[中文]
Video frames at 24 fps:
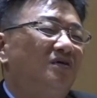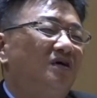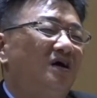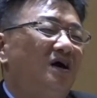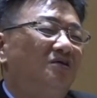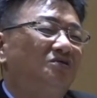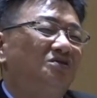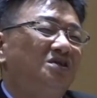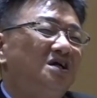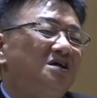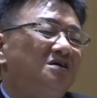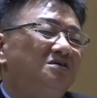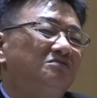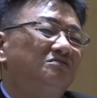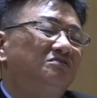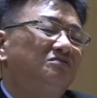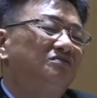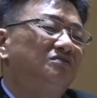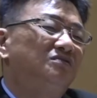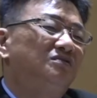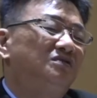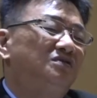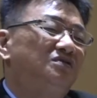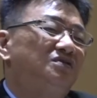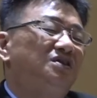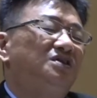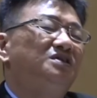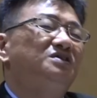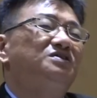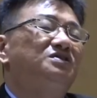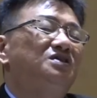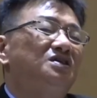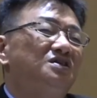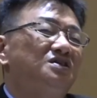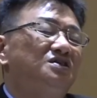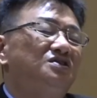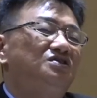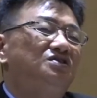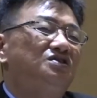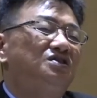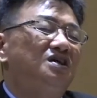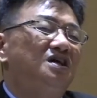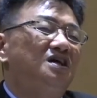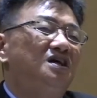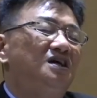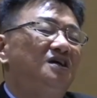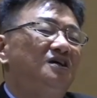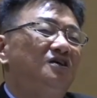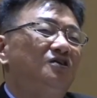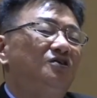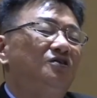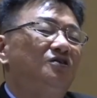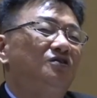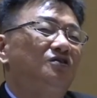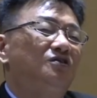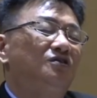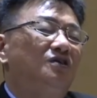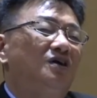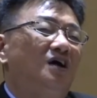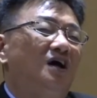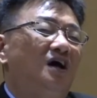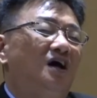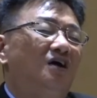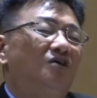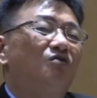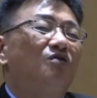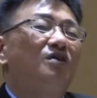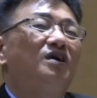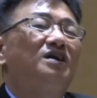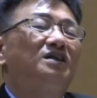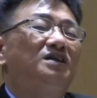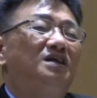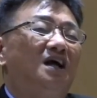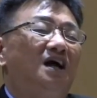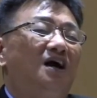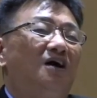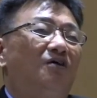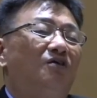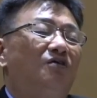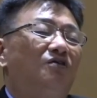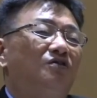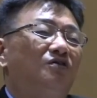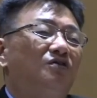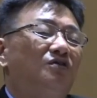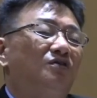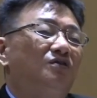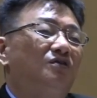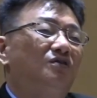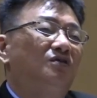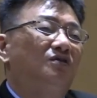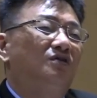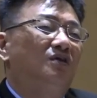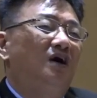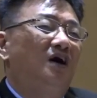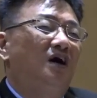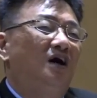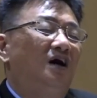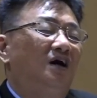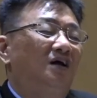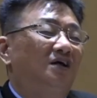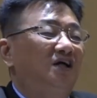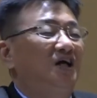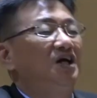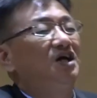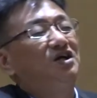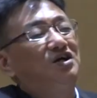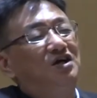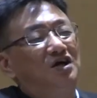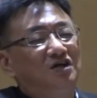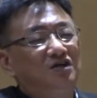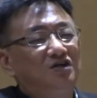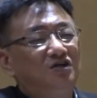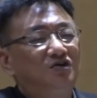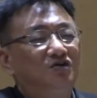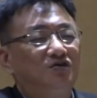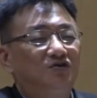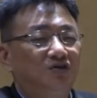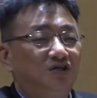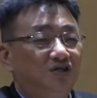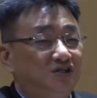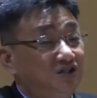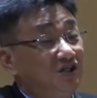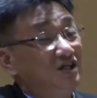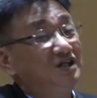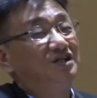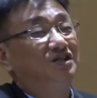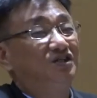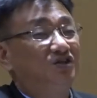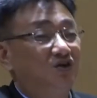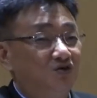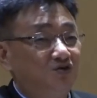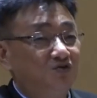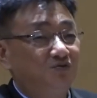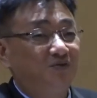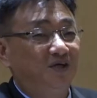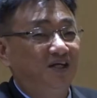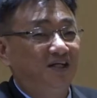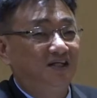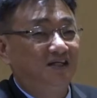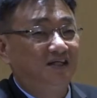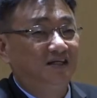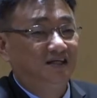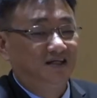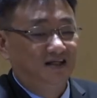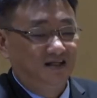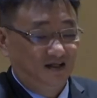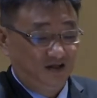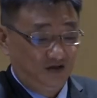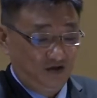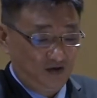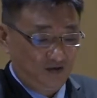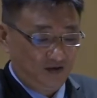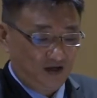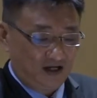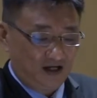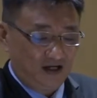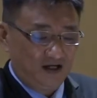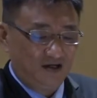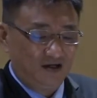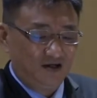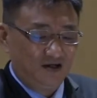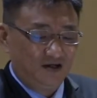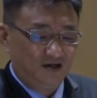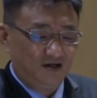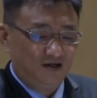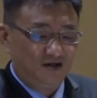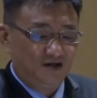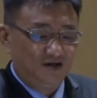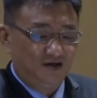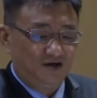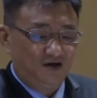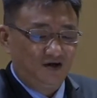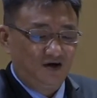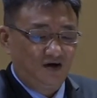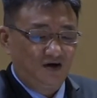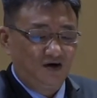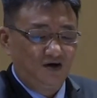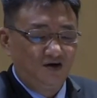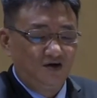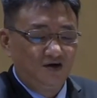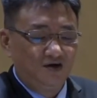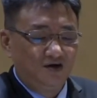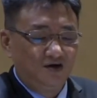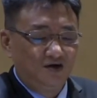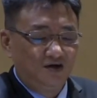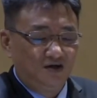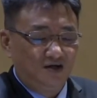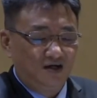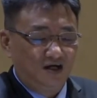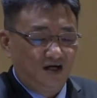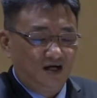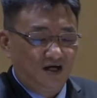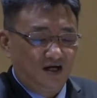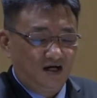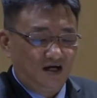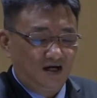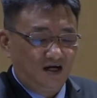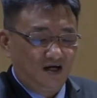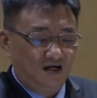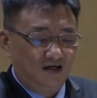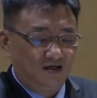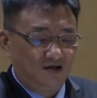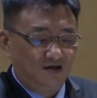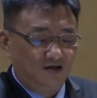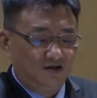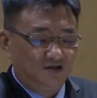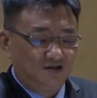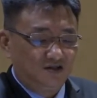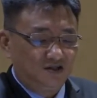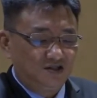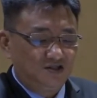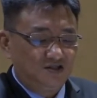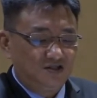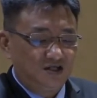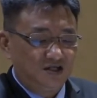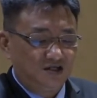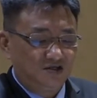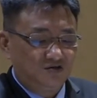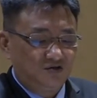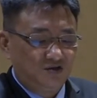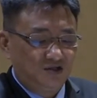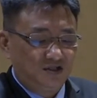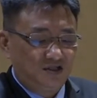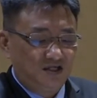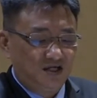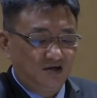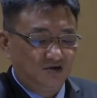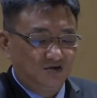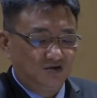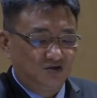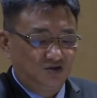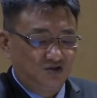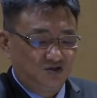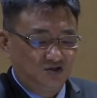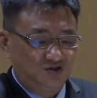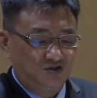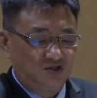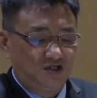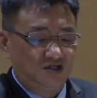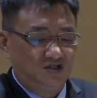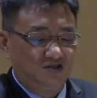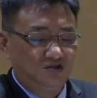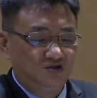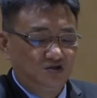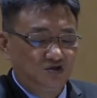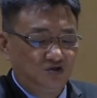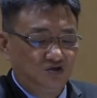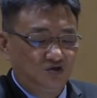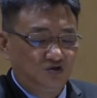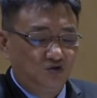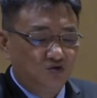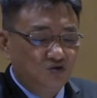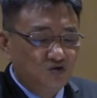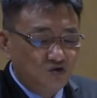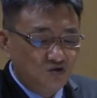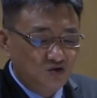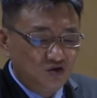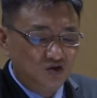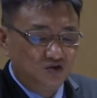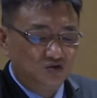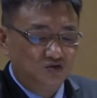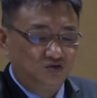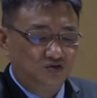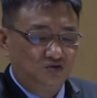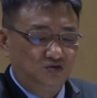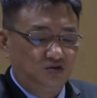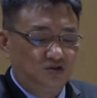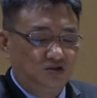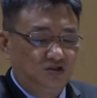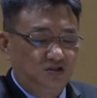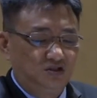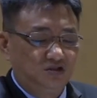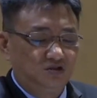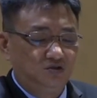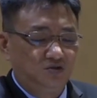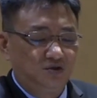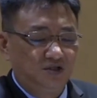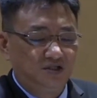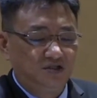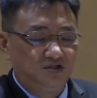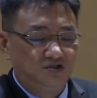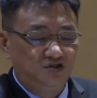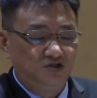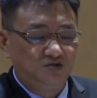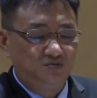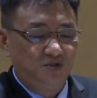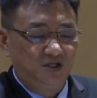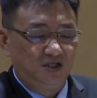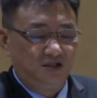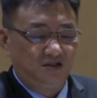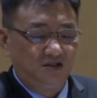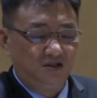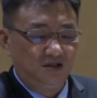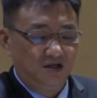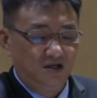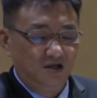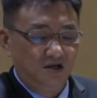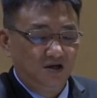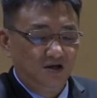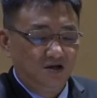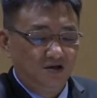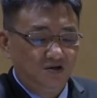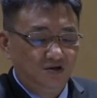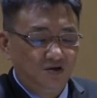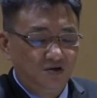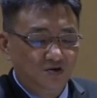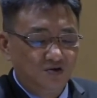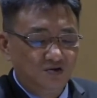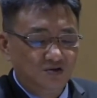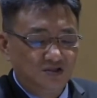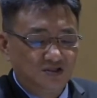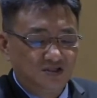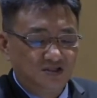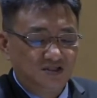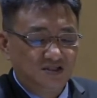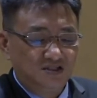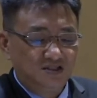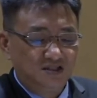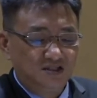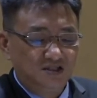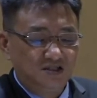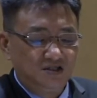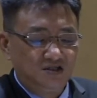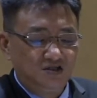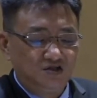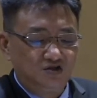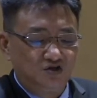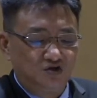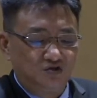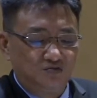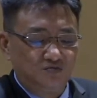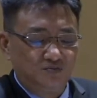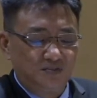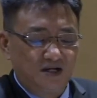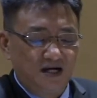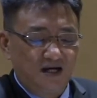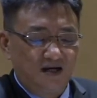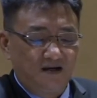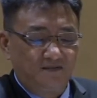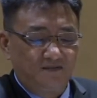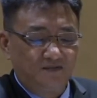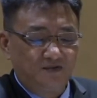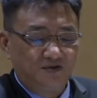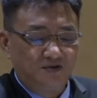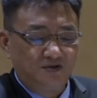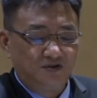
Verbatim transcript: 好像行这一些啊规条啊，给人有一些聪明，对吗？啊啊，这些规条使人徒有智慧之名，用私意崇拜，